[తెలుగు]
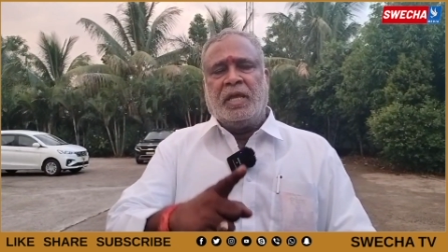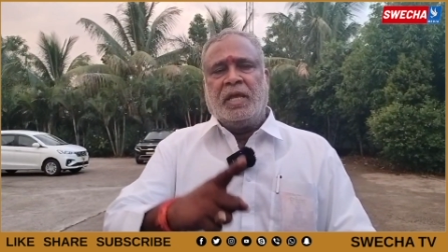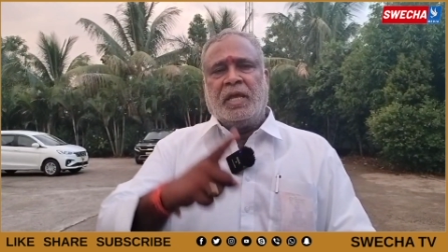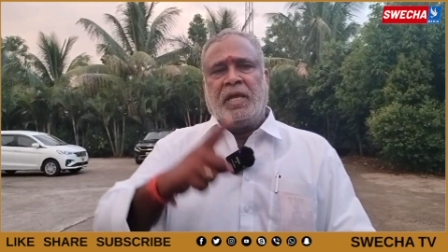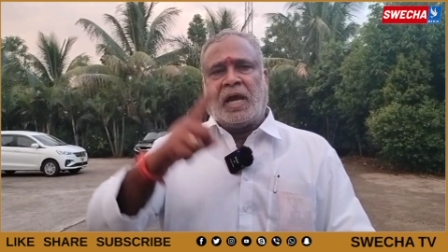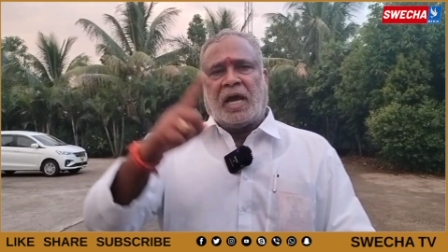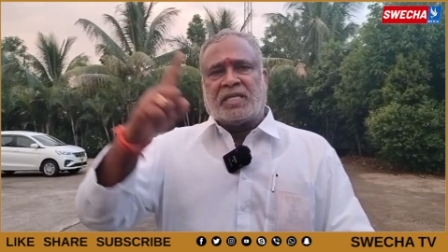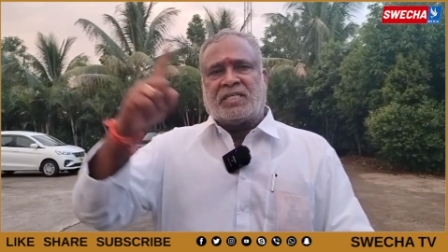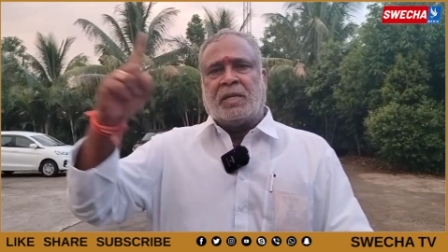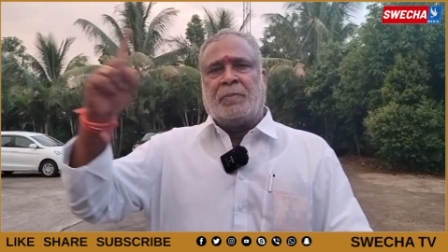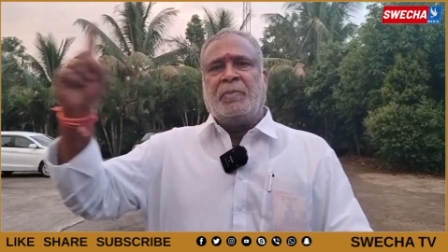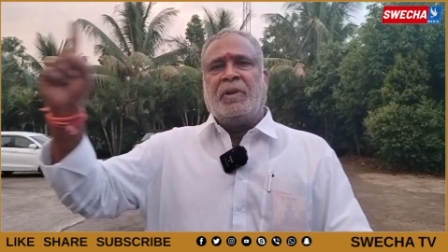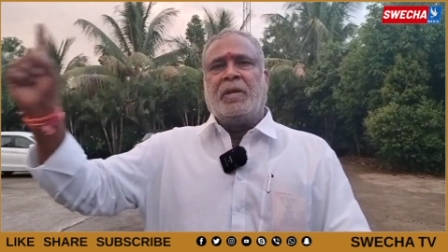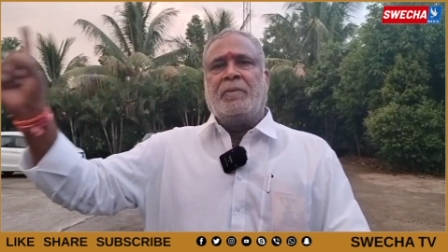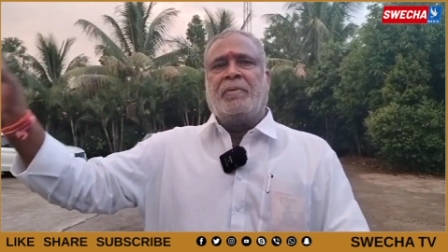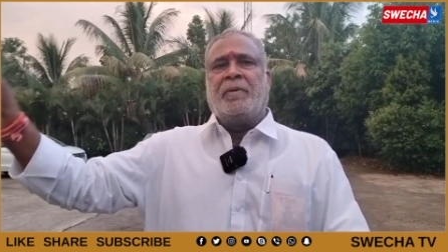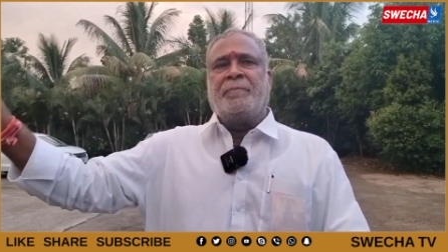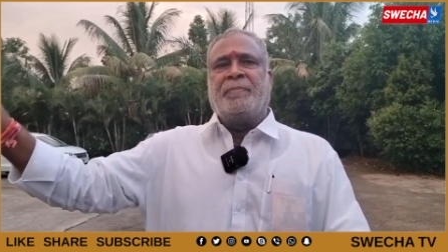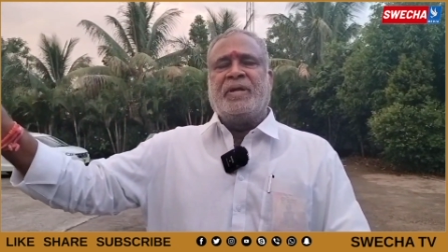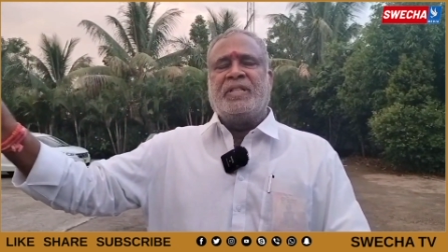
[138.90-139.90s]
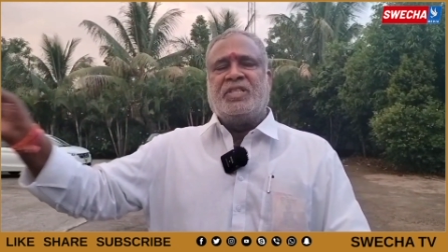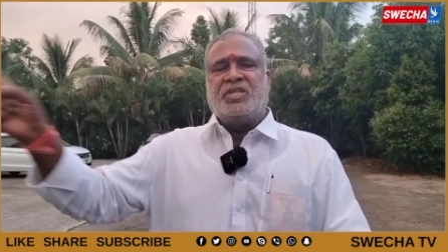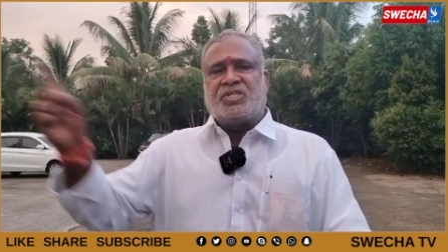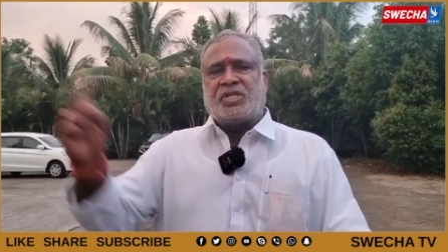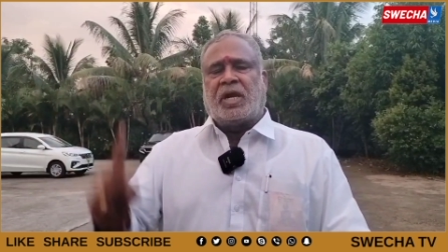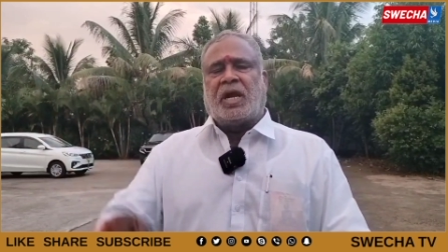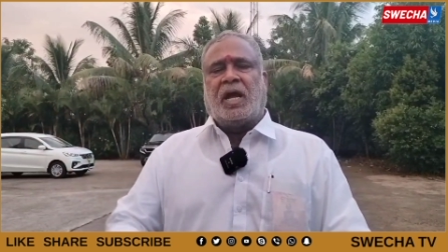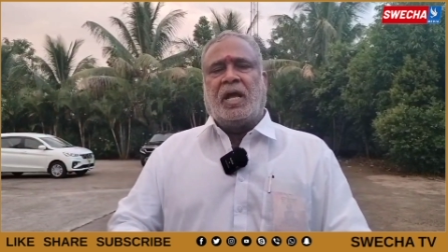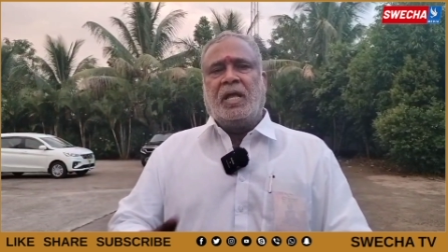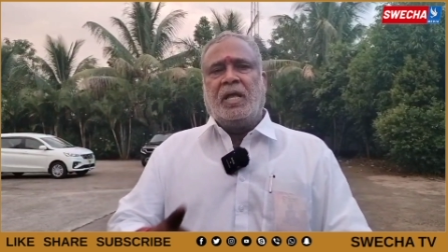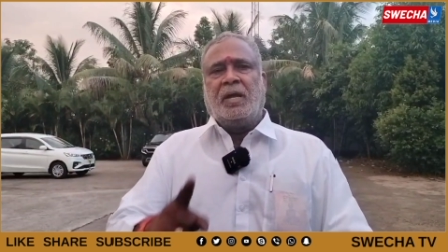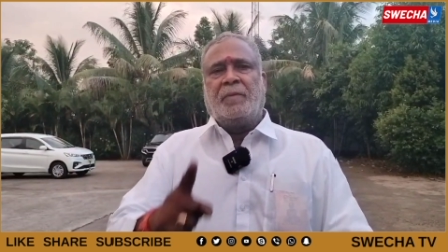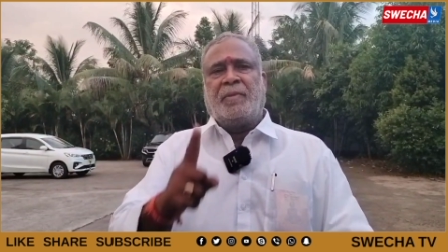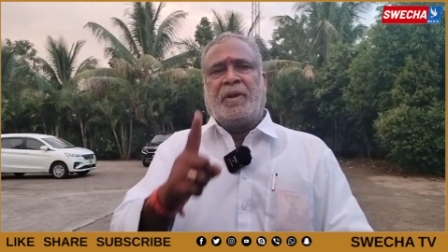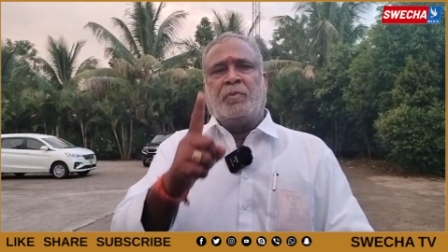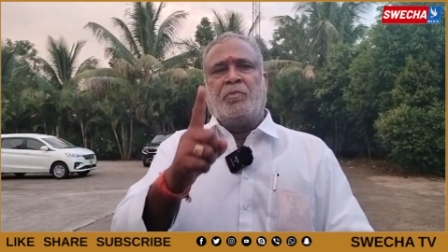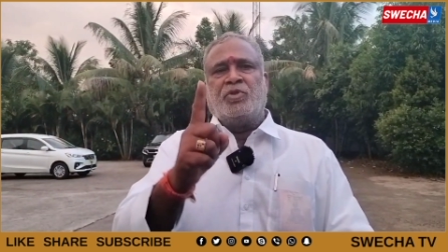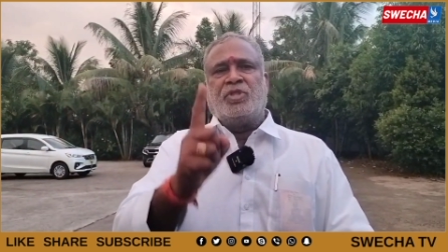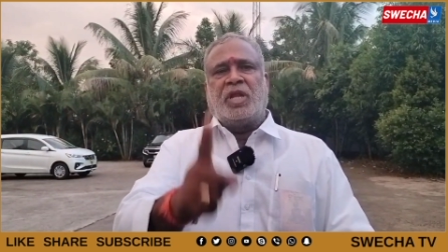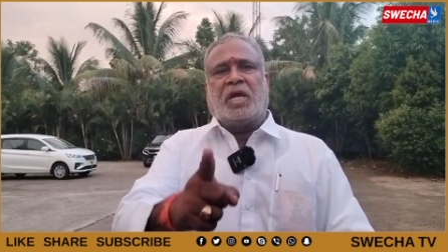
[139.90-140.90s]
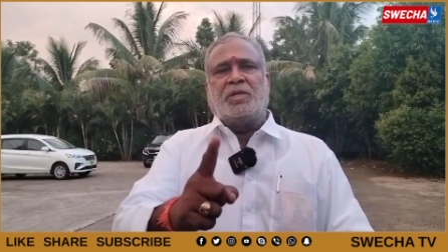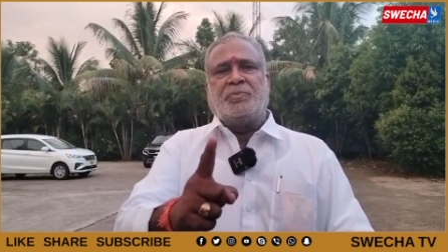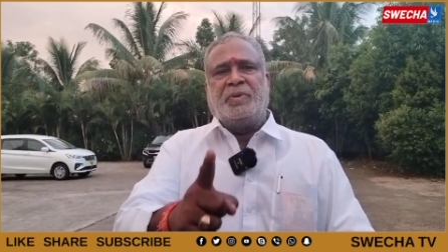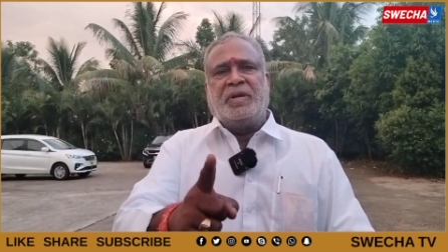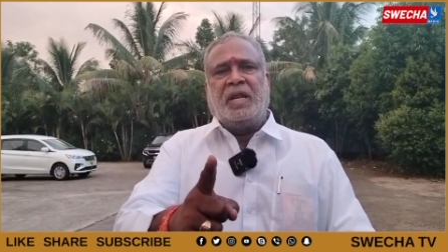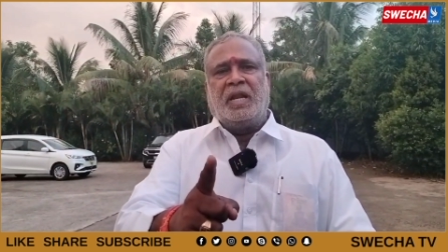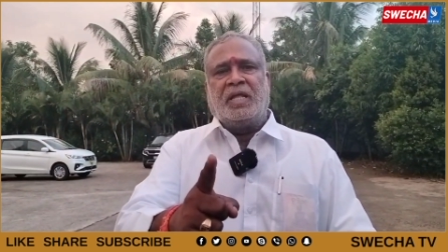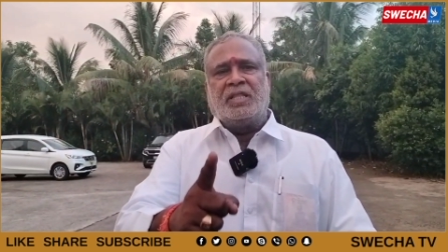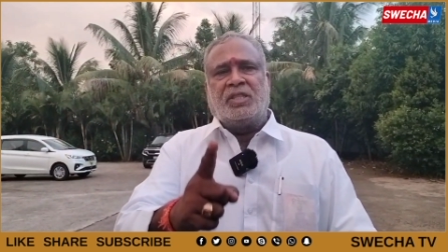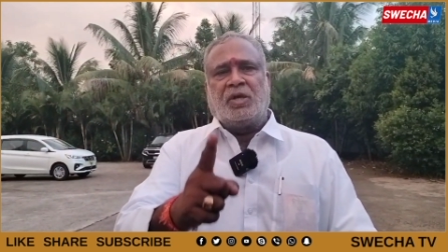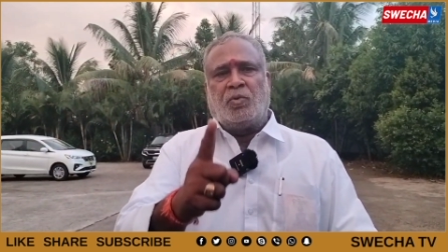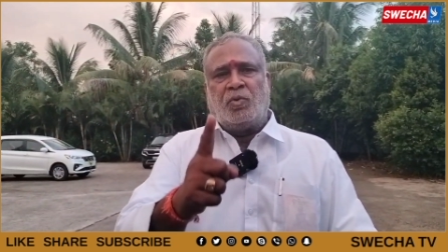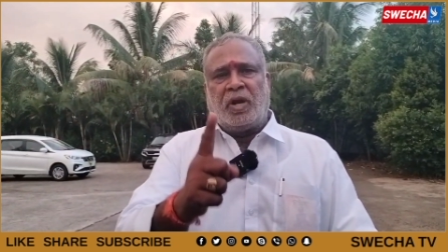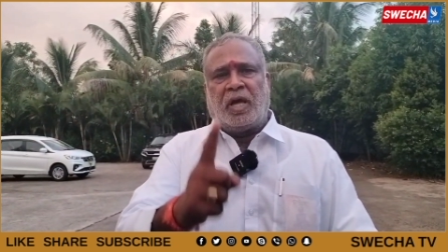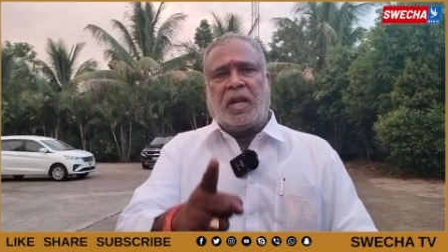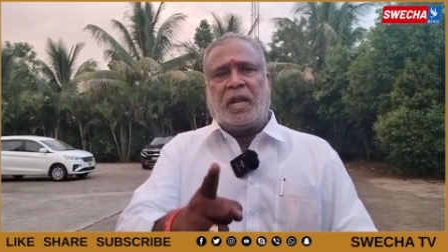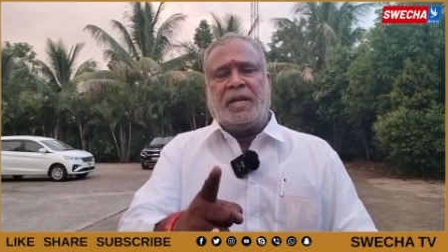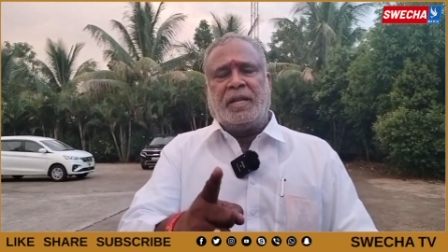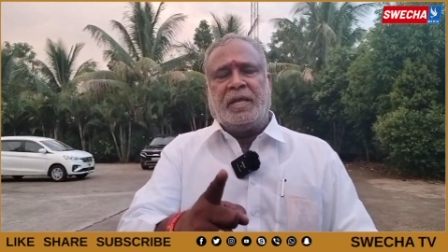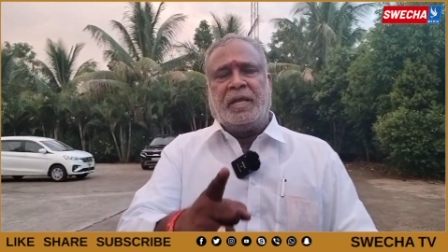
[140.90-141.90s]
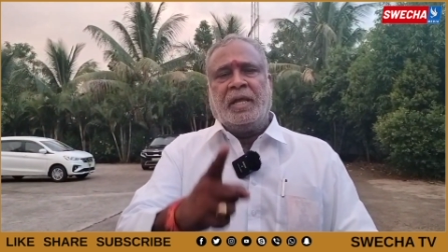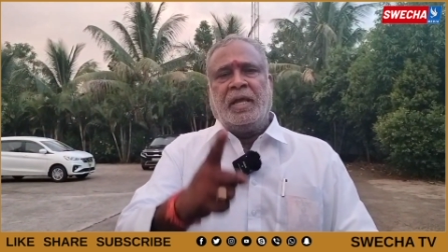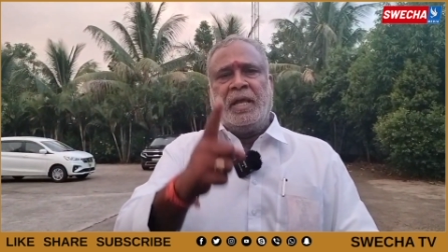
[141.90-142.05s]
అసెంబ్లీకి పంపే దిశగా మన ముదిరాజ్ బిడ్డలంతా ఉండాలని